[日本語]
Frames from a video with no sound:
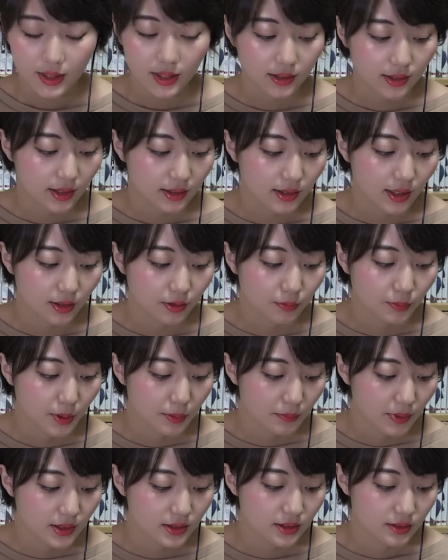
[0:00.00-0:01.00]
やっていきたいと思
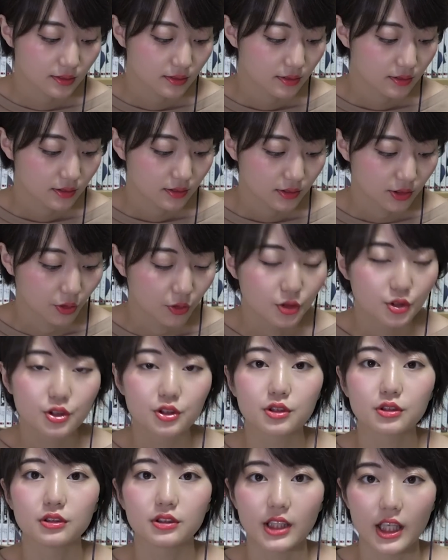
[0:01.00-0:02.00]
います4
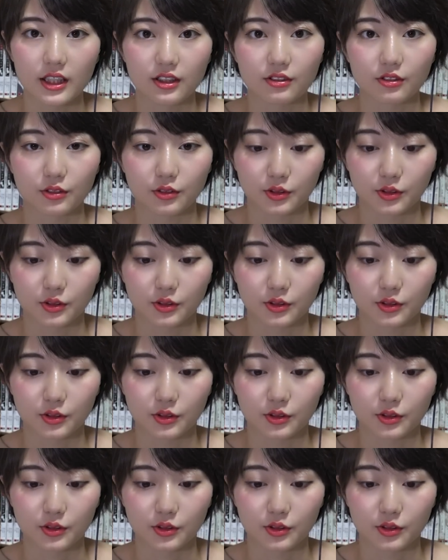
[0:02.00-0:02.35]
周年という